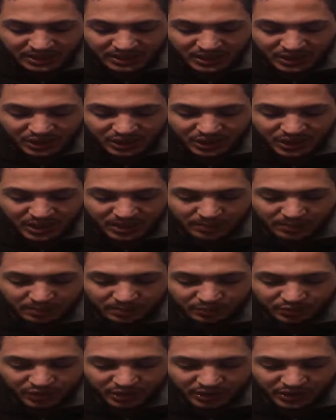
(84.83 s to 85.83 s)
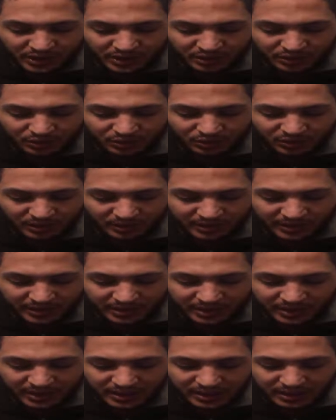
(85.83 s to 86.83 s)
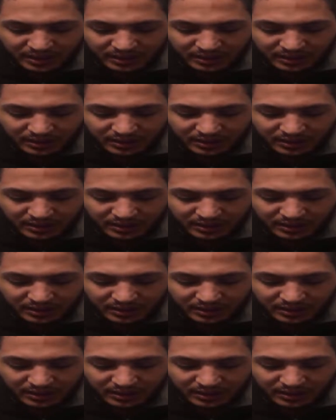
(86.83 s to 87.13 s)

الاشياء اللي بيمشي يتحركوا طبعا هنا